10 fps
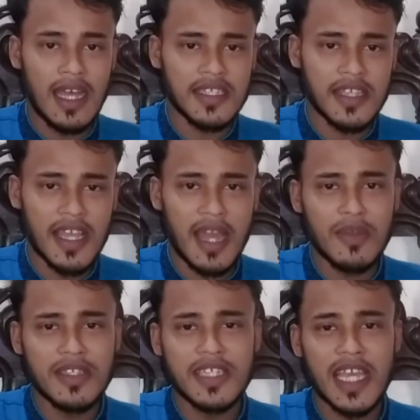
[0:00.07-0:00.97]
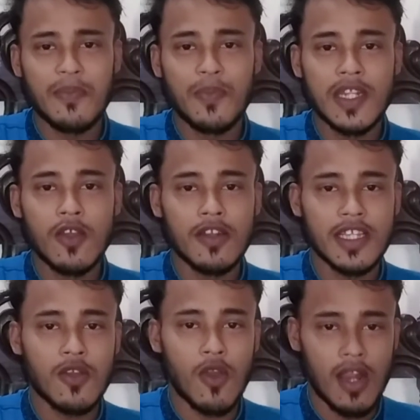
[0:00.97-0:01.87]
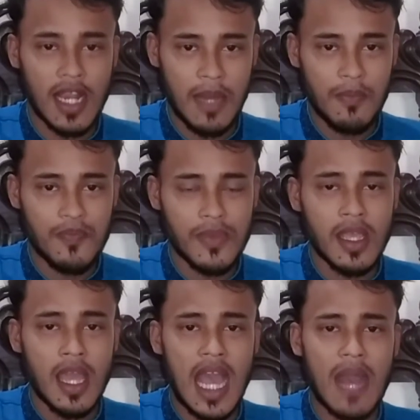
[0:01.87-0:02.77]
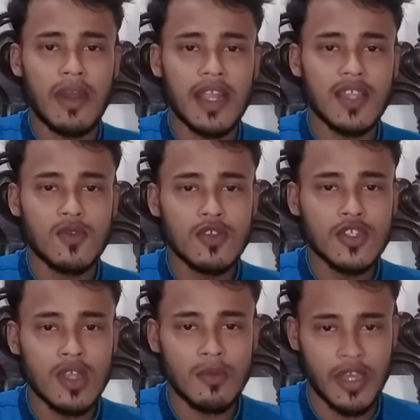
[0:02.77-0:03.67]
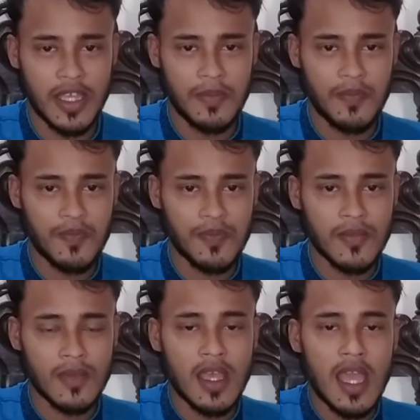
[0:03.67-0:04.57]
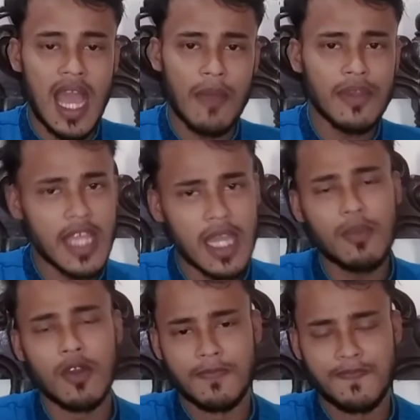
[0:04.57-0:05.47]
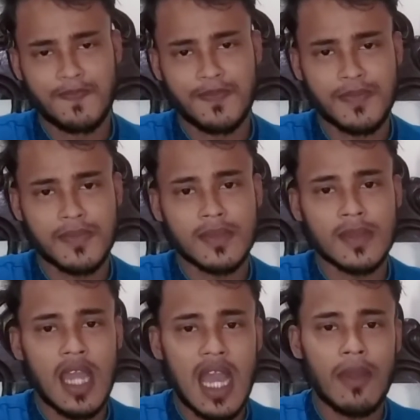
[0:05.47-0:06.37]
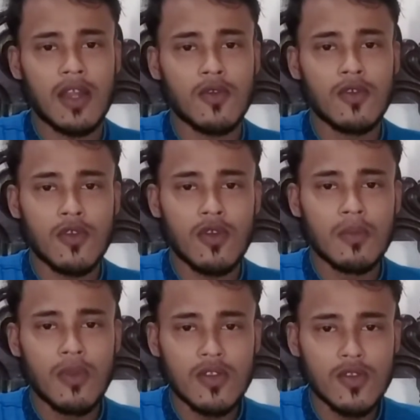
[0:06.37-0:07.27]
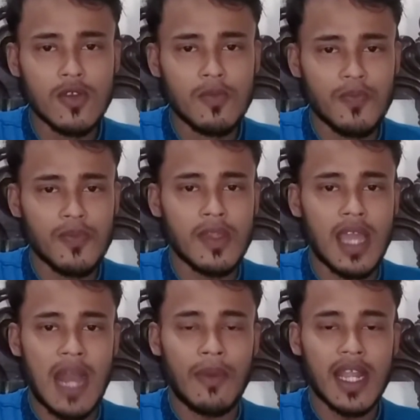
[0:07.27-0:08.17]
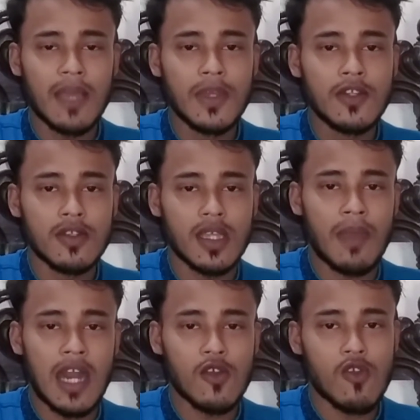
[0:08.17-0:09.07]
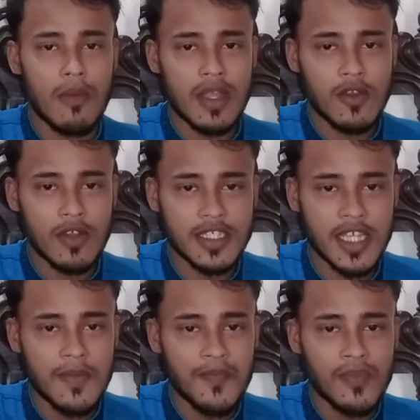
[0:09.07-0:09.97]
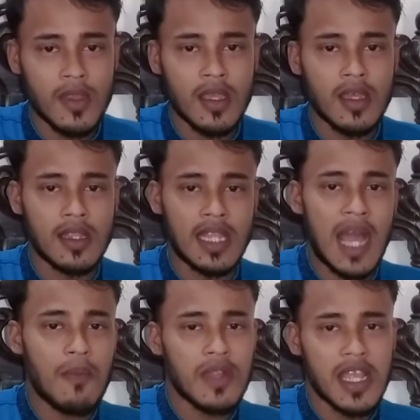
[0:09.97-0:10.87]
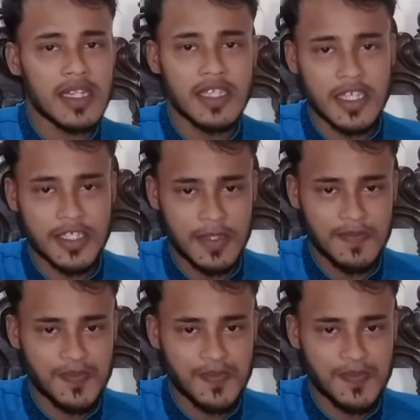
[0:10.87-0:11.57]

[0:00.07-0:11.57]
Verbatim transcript: আজকে আমি যে ভিডিওটি করলাম আমার এই দুঃসময়ে আমি দেখব আমার কোন কোন বন্ধু আমার এই ভিডিওতে ভালো কমেন্ট করেছে লাভ ব্রেক দিয়েছে